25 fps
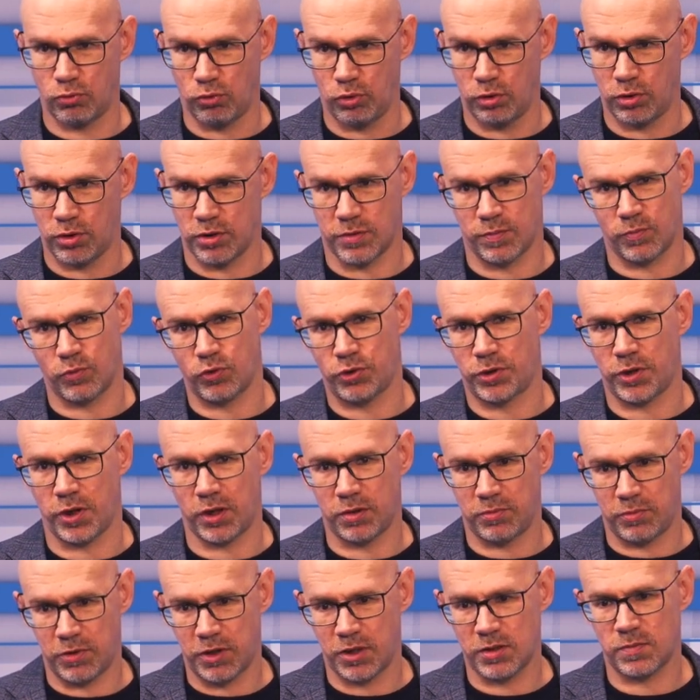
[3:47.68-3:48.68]
другое
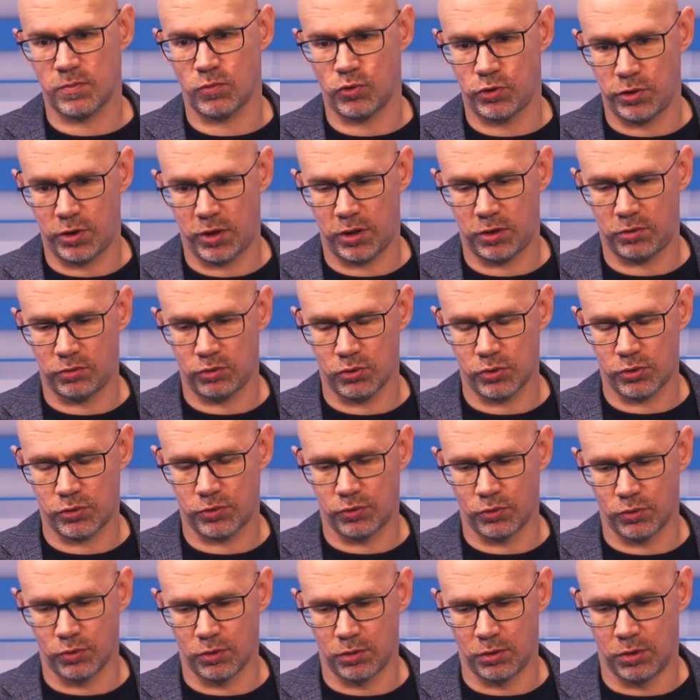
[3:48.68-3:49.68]
смущает. Меня смущает то,
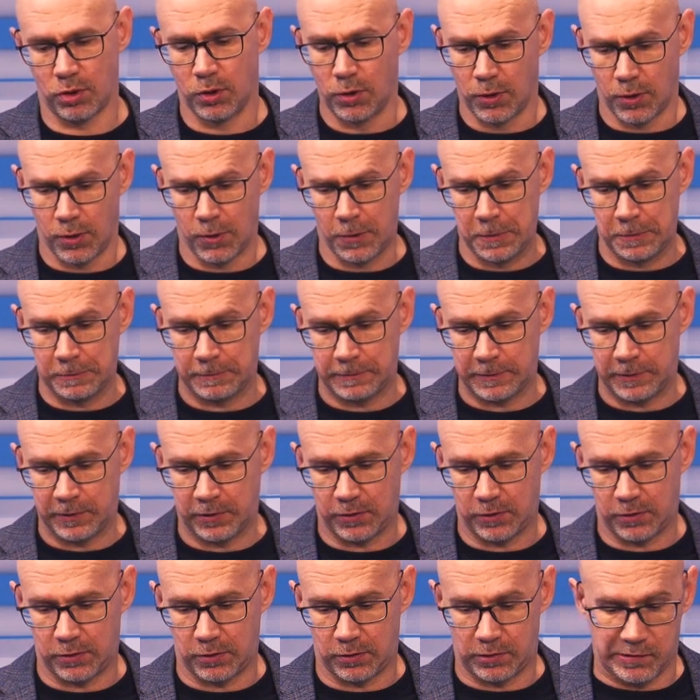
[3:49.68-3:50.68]
что э,
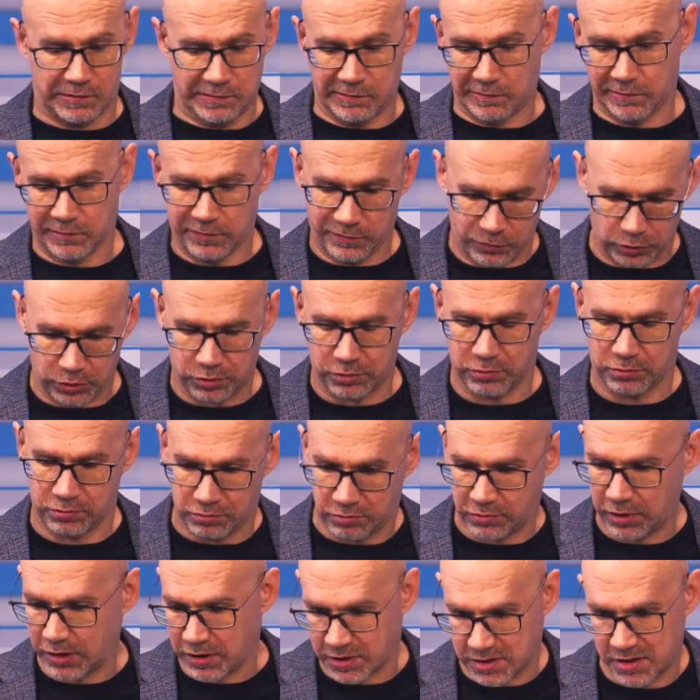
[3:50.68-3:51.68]
вот
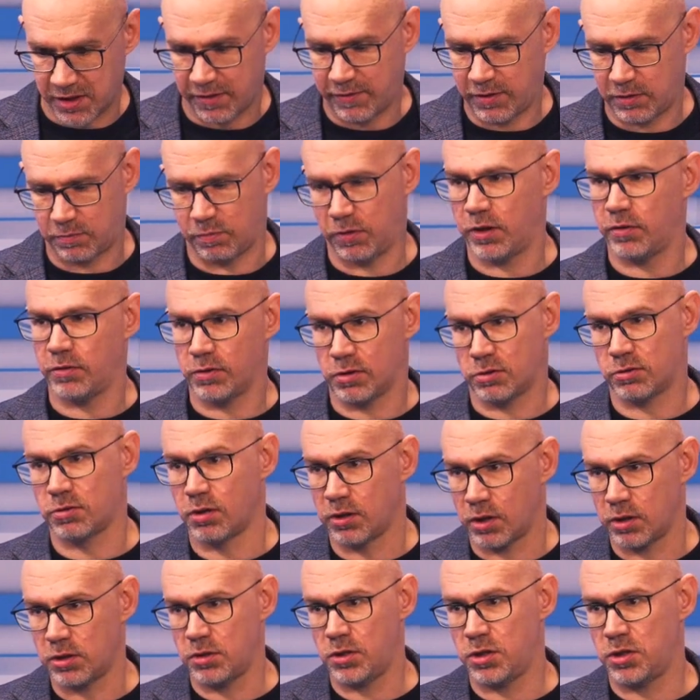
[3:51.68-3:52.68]
этот совет появился
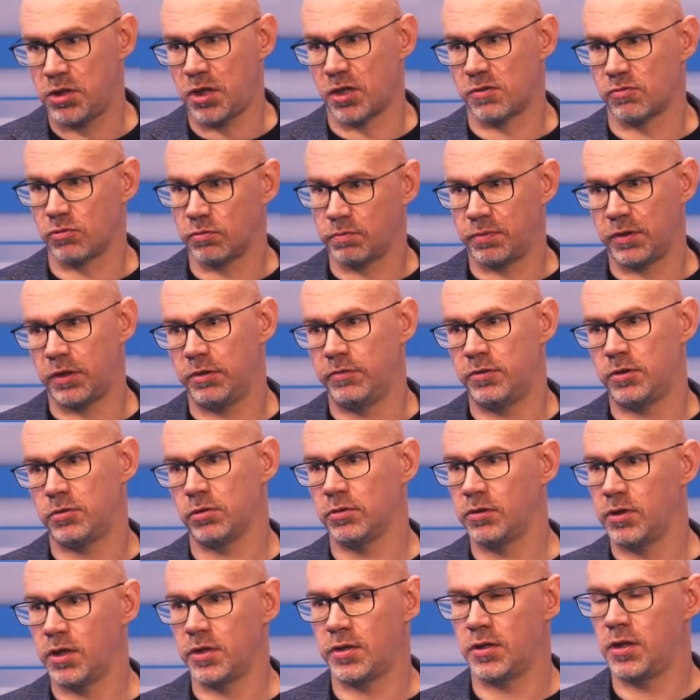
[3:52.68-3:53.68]
только сейчас. Вот
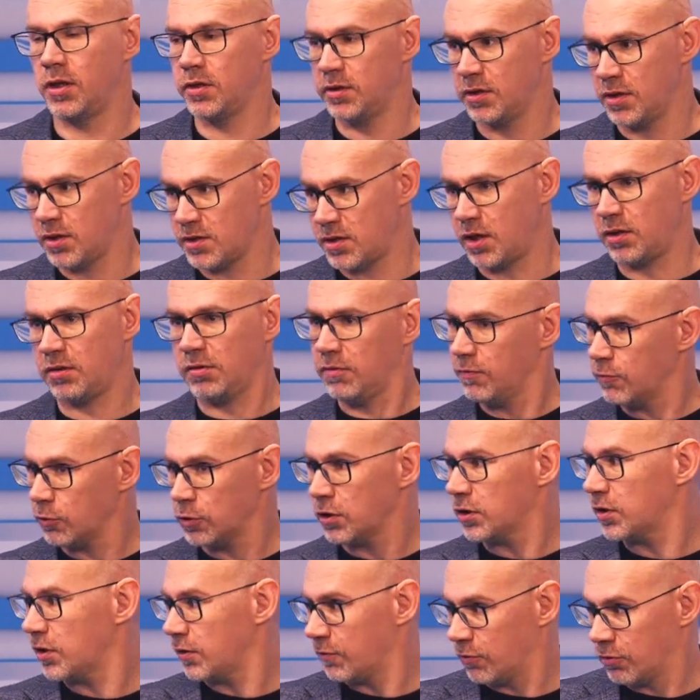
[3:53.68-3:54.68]
появись он 10 лет назад,
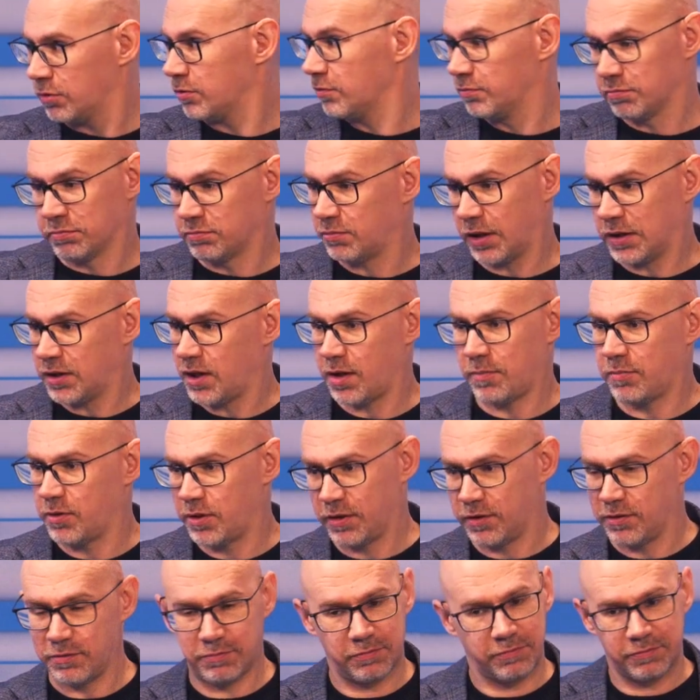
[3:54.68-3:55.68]
вот этого тогда
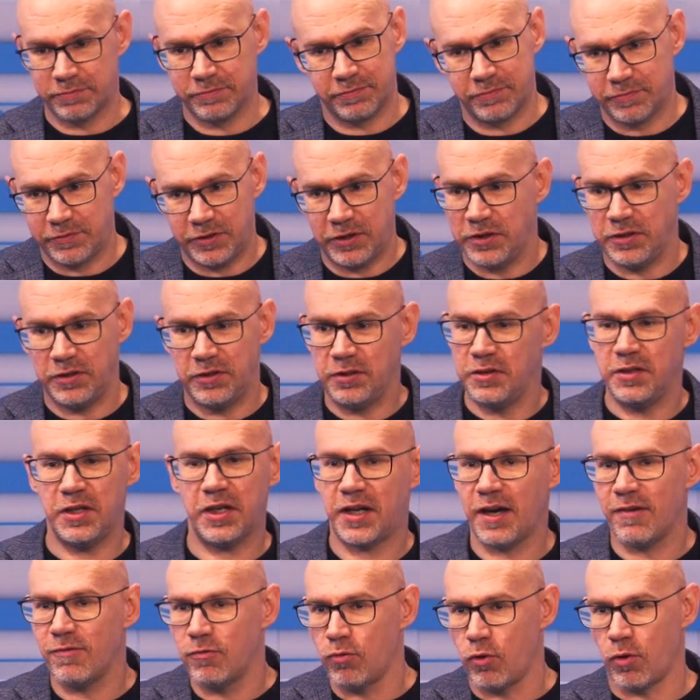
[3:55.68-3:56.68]
бы
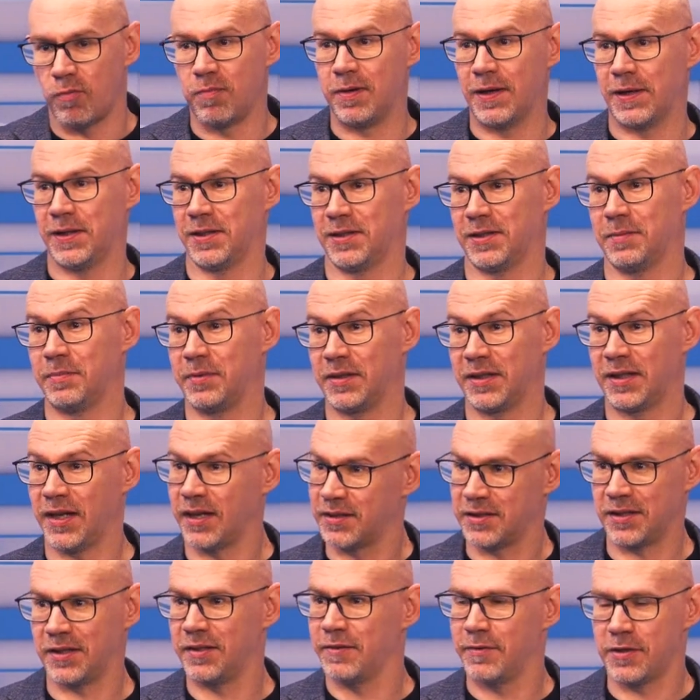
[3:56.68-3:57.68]
никого бы это бы,
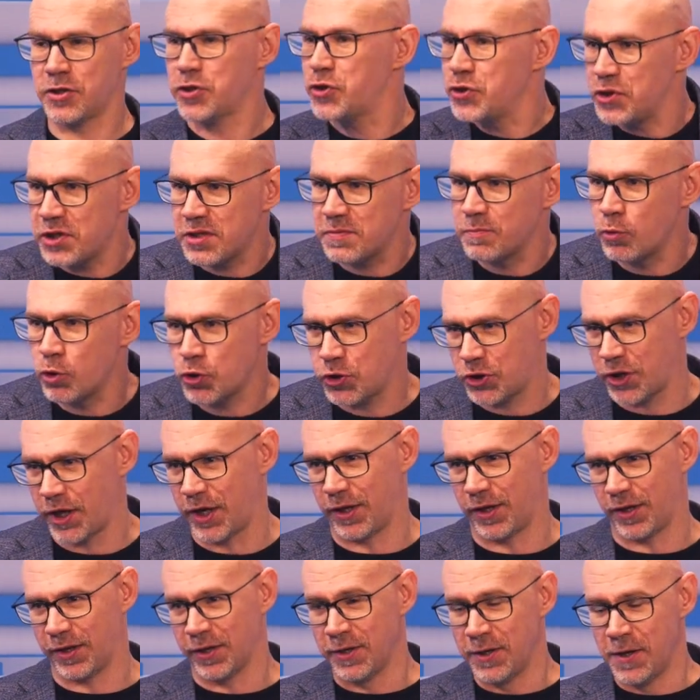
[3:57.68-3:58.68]
как ты говоришь, не
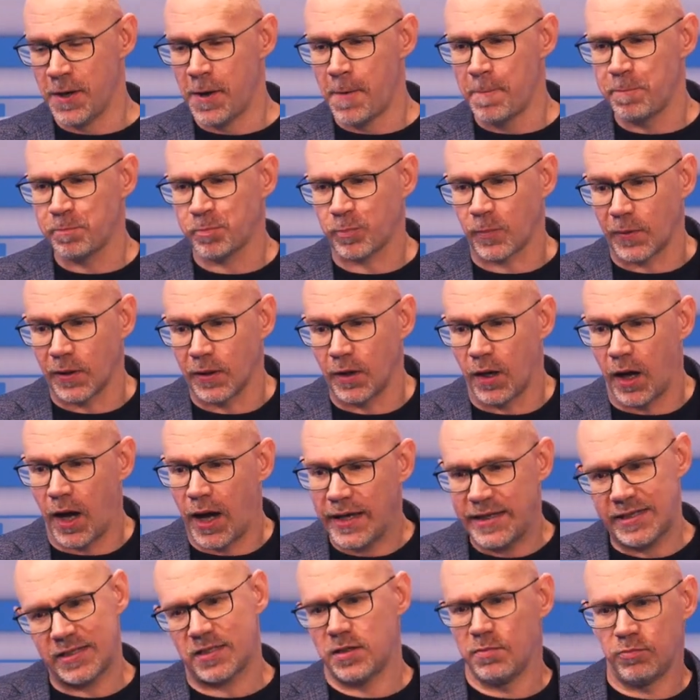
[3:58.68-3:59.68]
смущало.
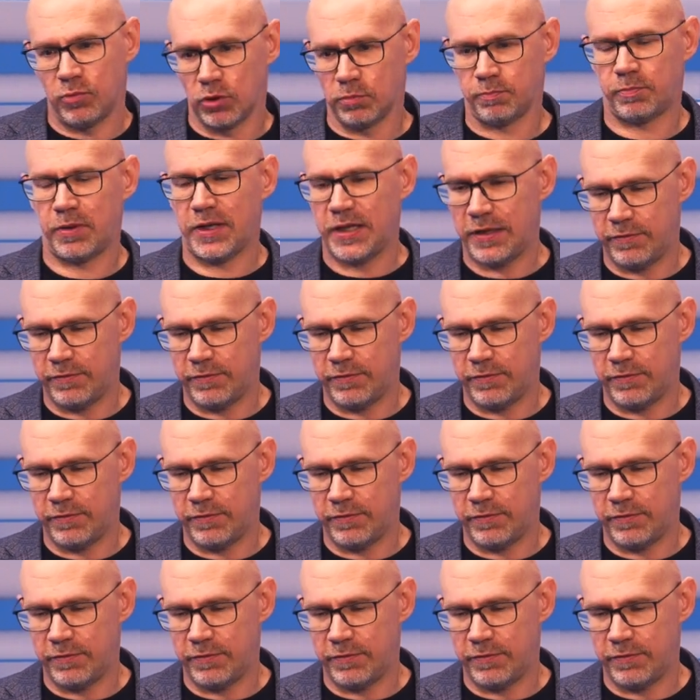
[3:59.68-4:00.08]
А если бы он